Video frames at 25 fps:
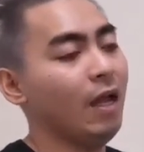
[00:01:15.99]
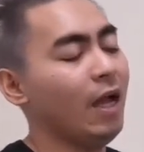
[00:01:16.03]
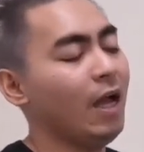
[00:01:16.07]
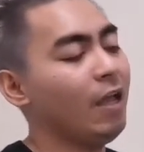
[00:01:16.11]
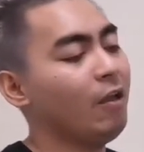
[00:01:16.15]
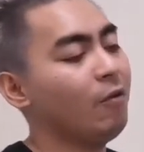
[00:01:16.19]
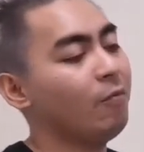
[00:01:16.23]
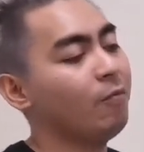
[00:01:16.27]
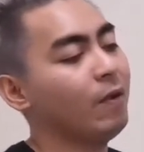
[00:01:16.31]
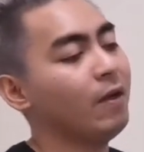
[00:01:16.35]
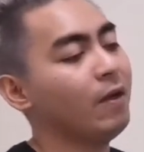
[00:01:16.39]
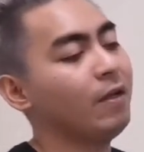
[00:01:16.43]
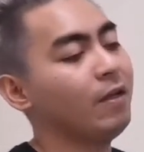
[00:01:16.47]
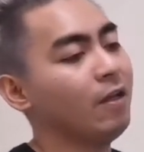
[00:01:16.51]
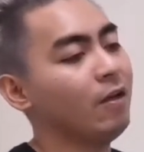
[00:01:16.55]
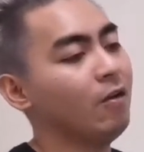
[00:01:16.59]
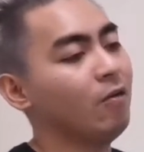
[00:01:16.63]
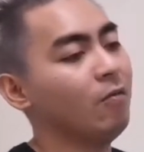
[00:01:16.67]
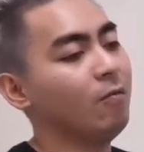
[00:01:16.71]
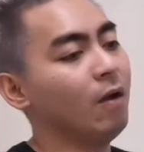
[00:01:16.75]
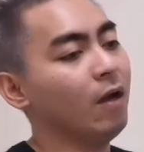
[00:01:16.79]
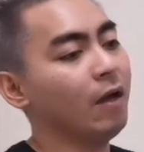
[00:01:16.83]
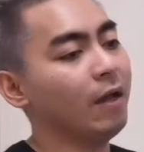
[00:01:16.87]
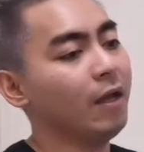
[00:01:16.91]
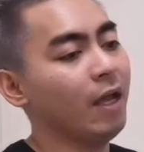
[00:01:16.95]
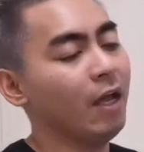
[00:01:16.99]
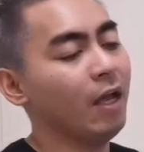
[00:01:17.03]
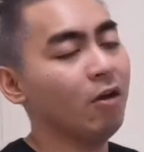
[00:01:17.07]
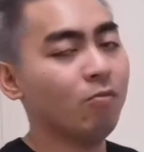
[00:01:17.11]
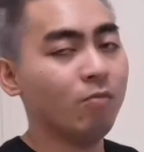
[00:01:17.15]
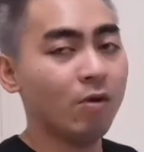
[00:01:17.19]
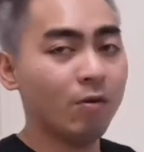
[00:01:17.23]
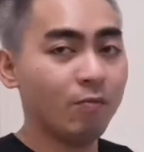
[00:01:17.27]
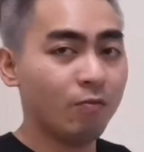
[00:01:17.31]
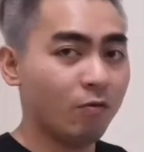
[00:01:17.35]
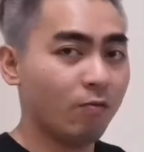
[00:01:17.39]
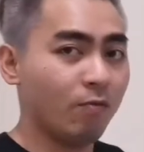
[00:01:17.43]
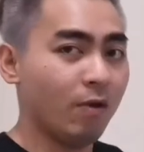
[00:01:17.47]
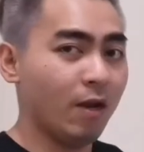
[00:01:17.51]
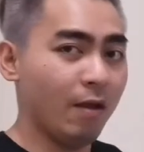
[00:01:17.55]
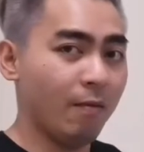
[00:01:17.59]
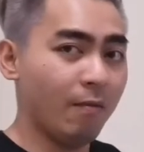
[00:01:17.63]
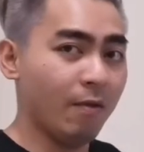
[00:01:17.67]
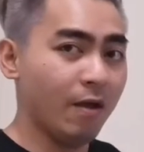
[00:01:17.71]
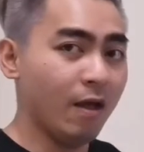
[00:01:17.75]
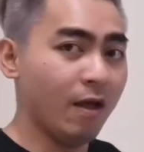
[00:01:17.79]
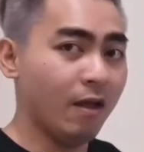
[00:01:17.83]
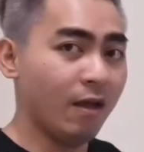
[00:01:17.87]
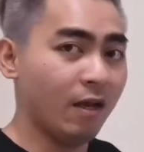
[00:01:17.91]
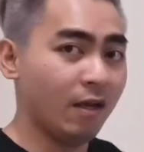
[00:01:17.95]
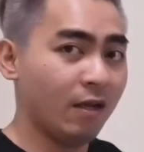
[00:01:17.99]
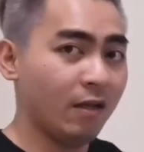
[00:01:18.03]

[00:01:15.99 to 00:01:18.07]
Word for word: Ayaw pa rin niya lumaki. Ano bang problema?